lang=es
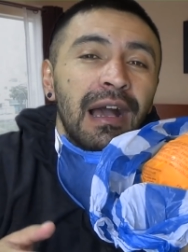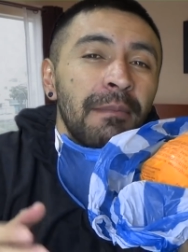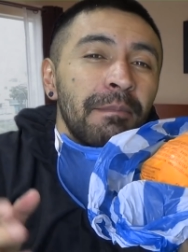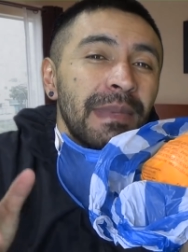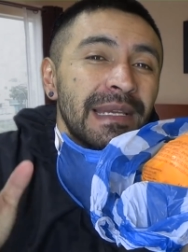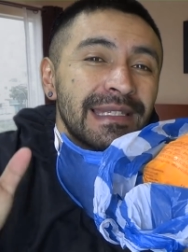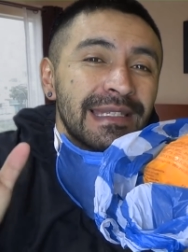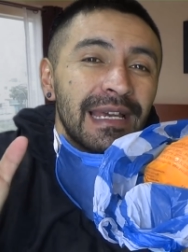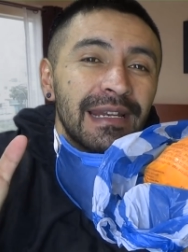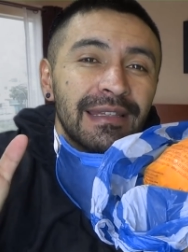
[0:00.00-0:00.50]
a
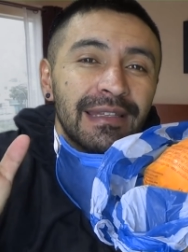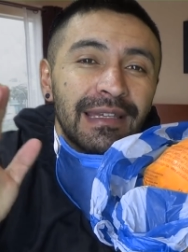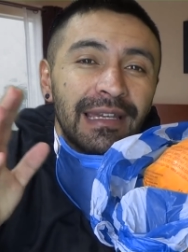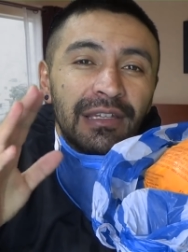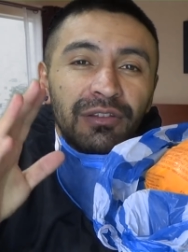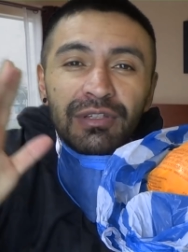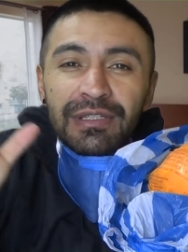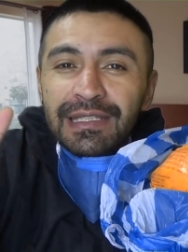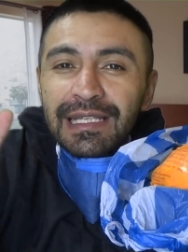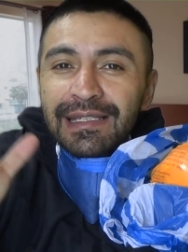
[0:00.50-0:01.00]
pesar de que
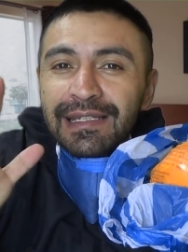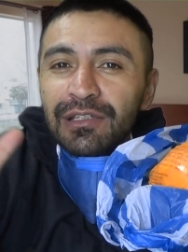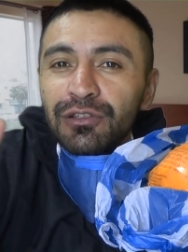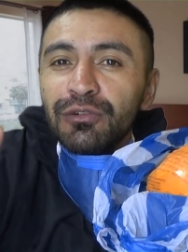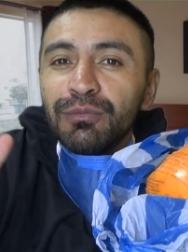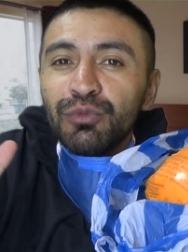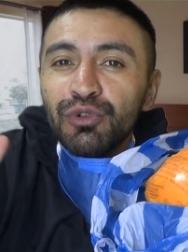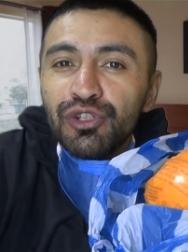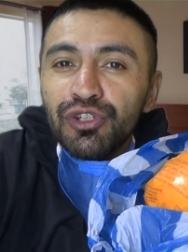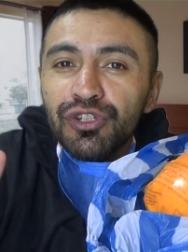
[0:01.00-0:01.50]
no está haciendo
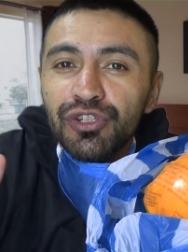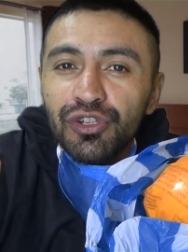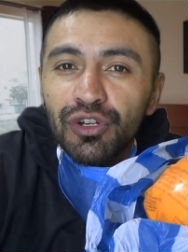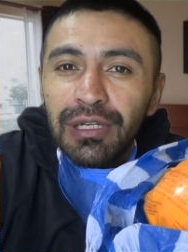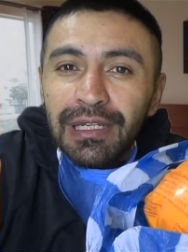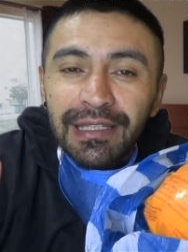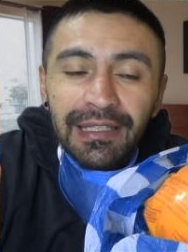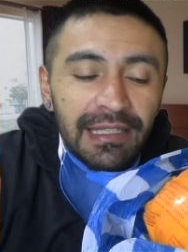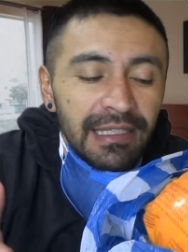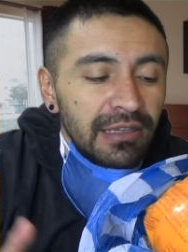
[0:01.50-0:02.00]
mucho
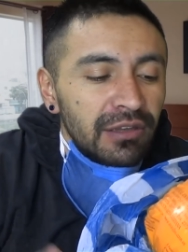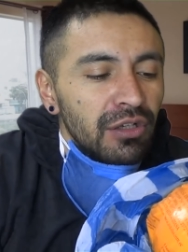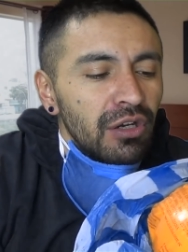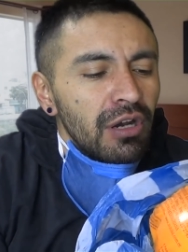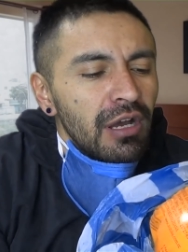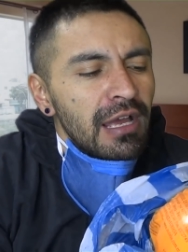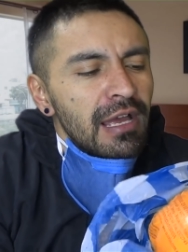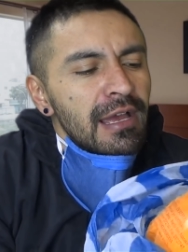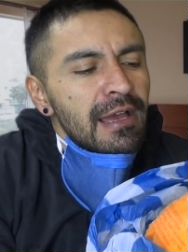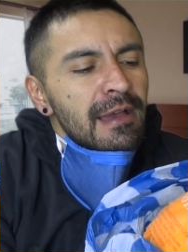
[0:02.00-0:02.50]
sol en Quito,
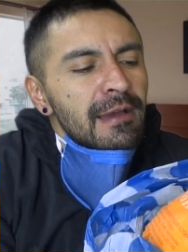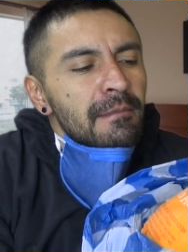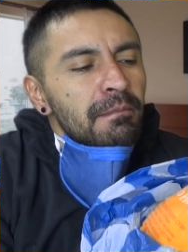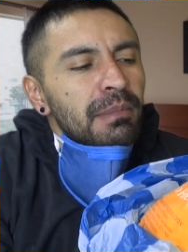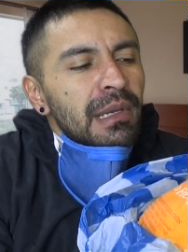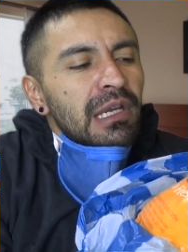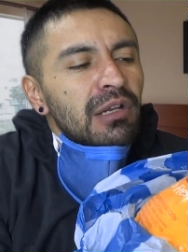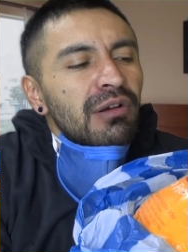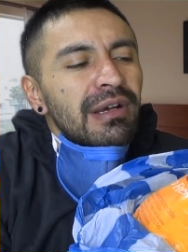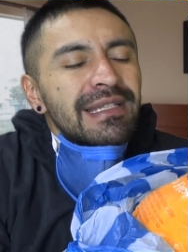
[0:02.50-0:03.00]

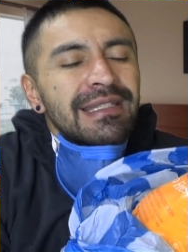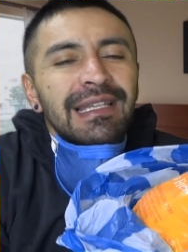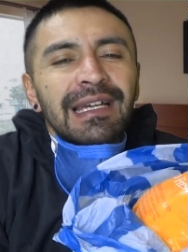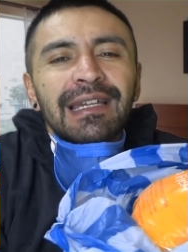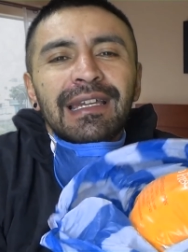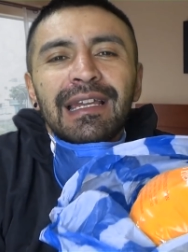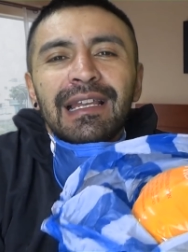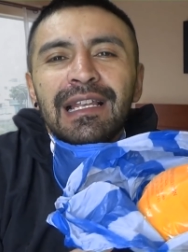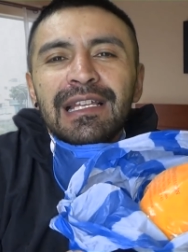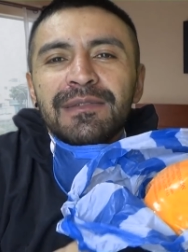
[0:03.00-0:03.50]
pero hasta
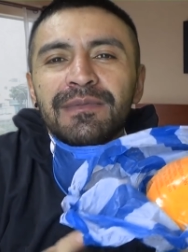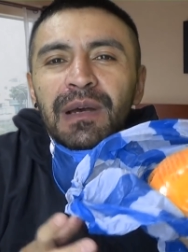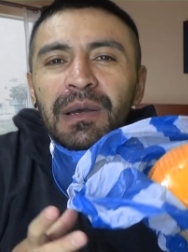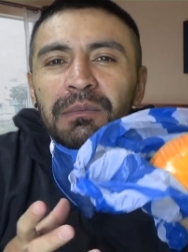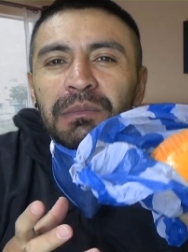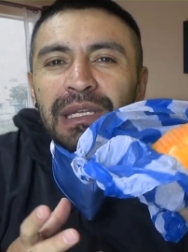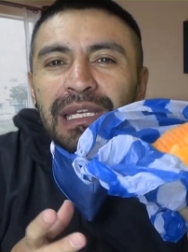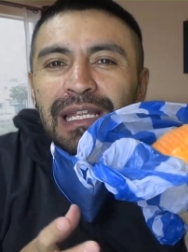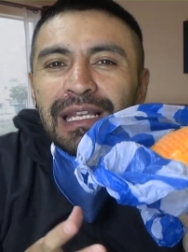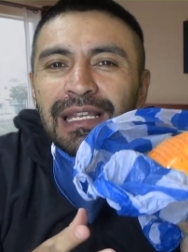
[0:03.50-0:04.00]
que las
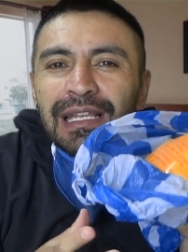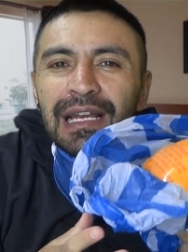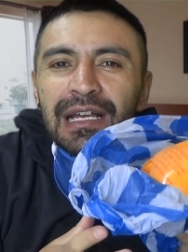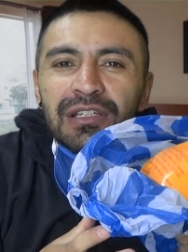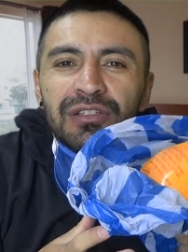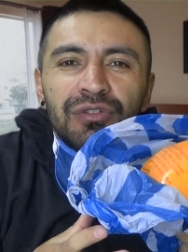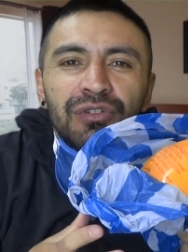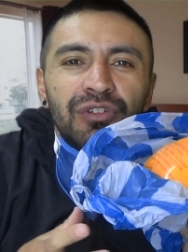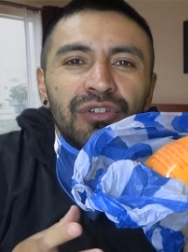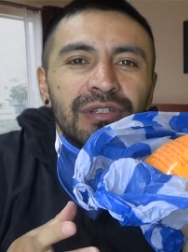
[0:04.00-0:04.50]

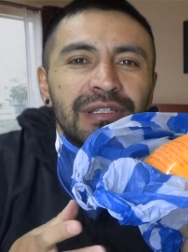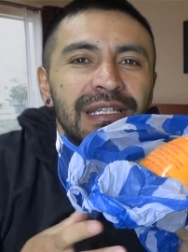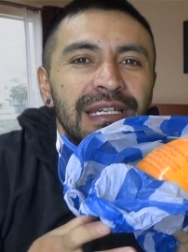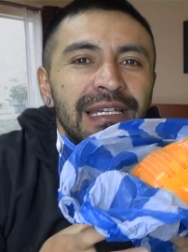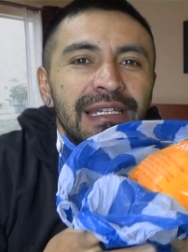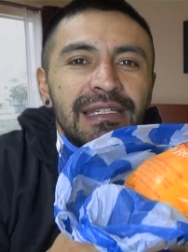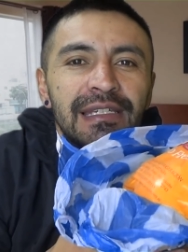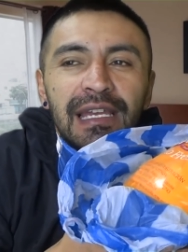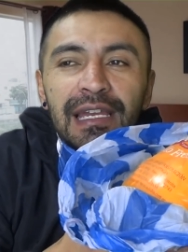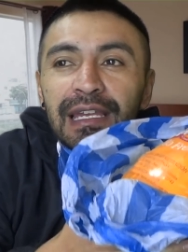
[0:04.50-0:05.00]
familias o no
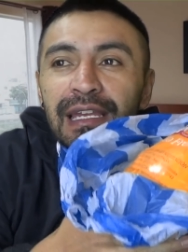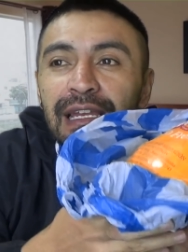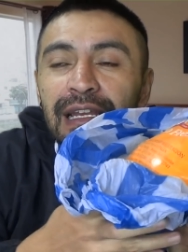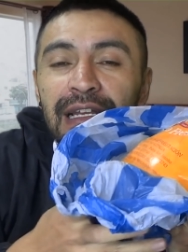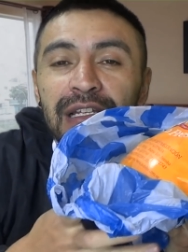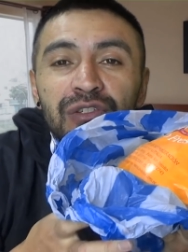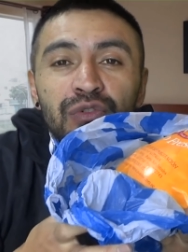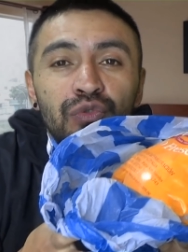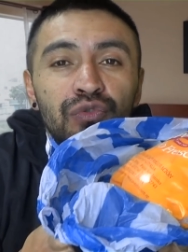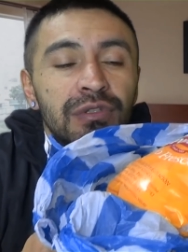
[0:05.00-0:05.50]
sé, lleguen
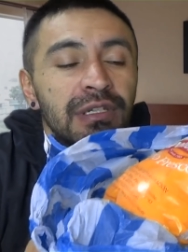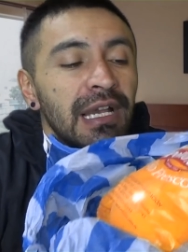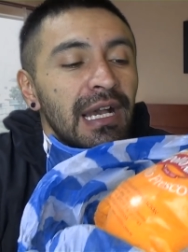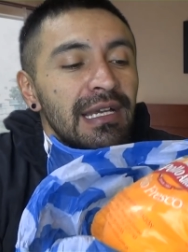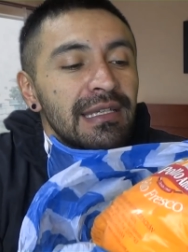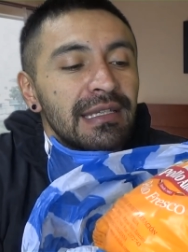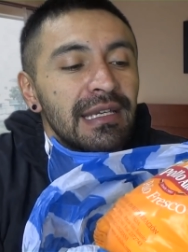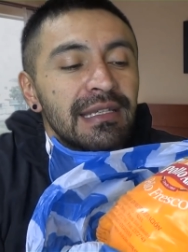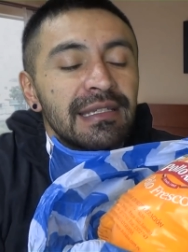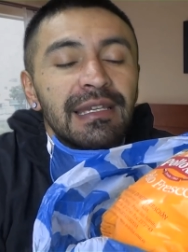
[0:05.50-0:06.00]
a sus
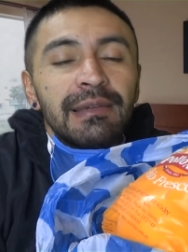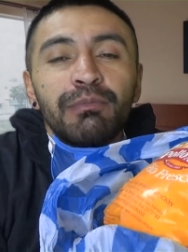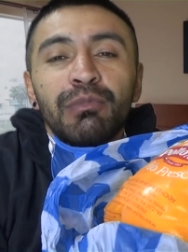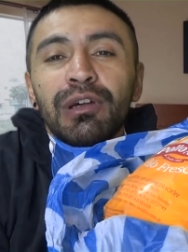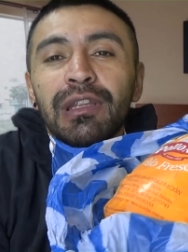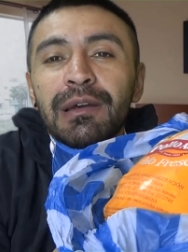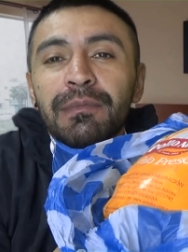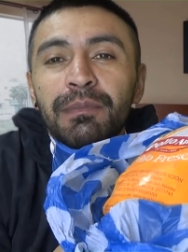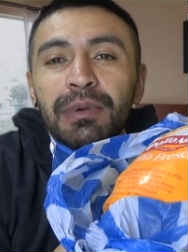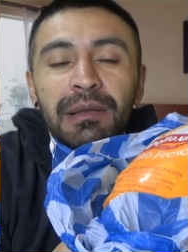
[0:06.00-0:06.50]
casas y
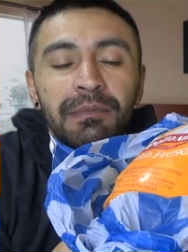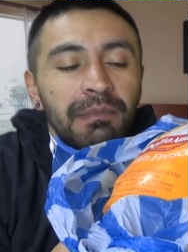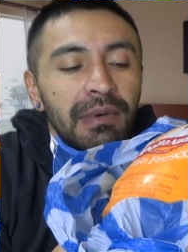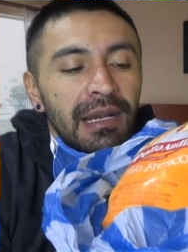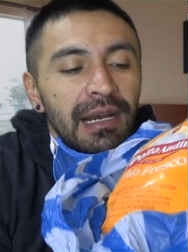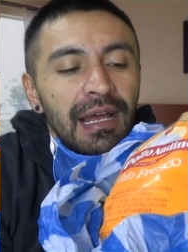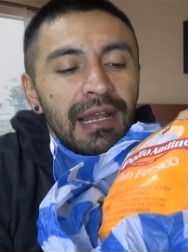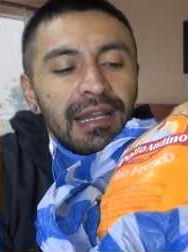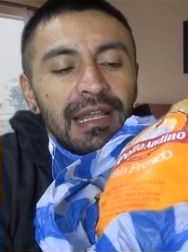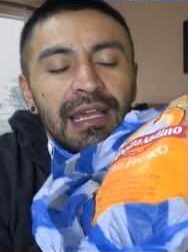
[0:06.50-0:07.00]
puedan
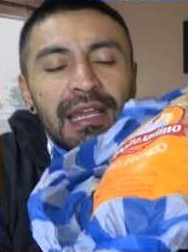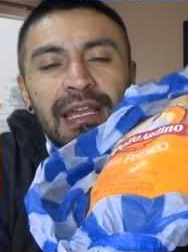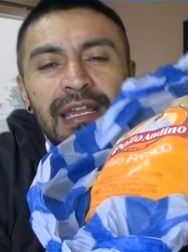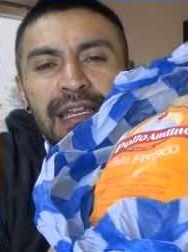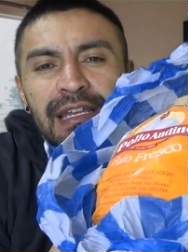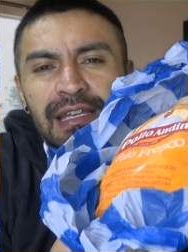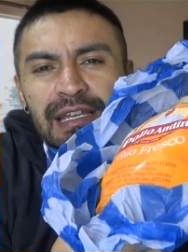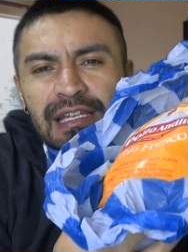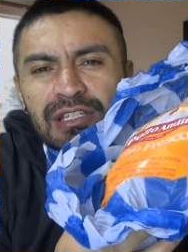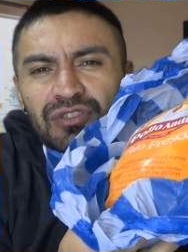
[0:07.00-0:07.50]
preparar,
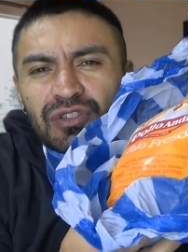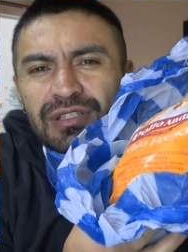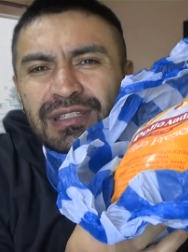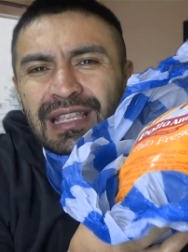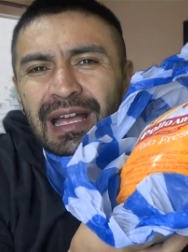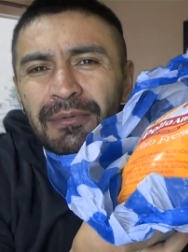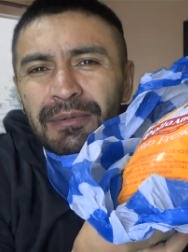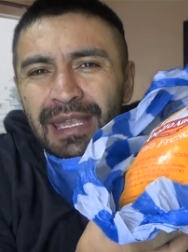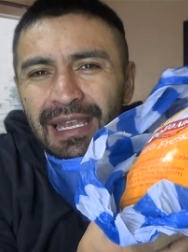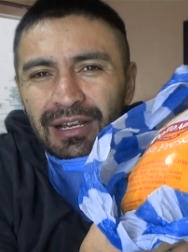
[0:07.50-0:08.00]
esto
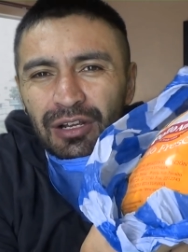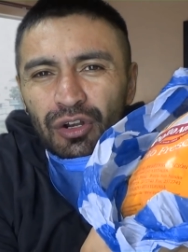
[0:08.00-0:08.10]
está bien